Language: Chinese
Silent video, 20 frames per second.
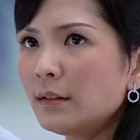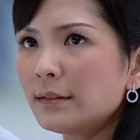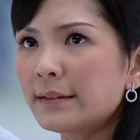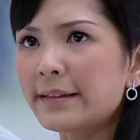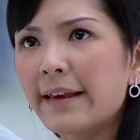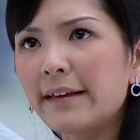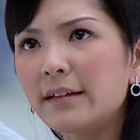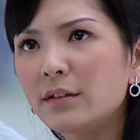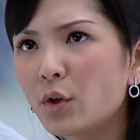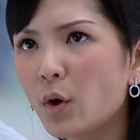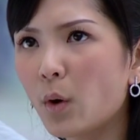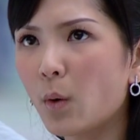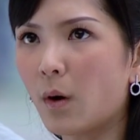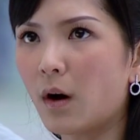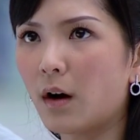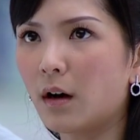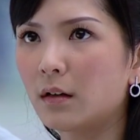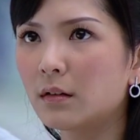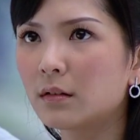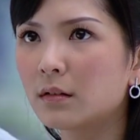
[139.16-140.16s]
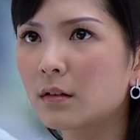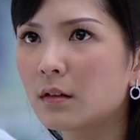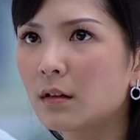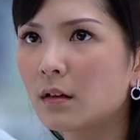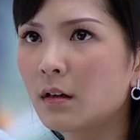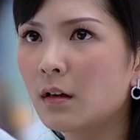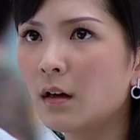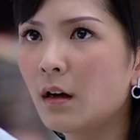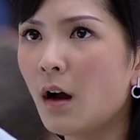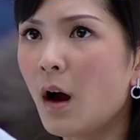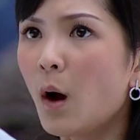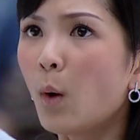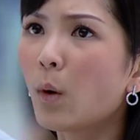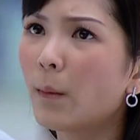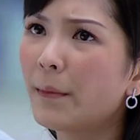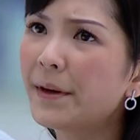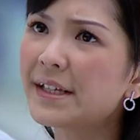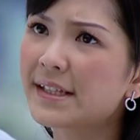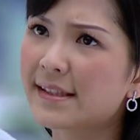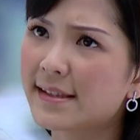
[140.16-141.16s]
天佑啊，我
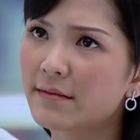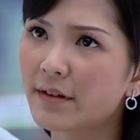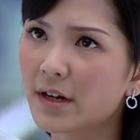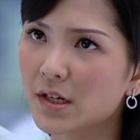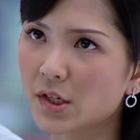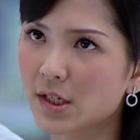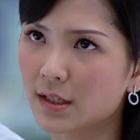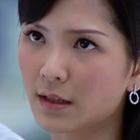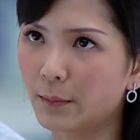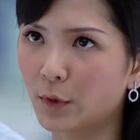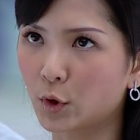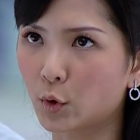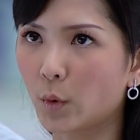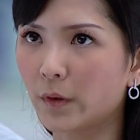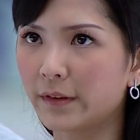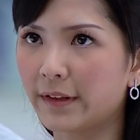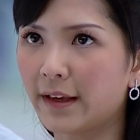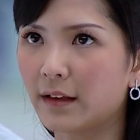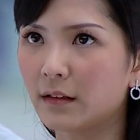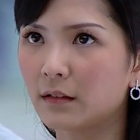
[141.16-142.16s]
们已经认识那么多年，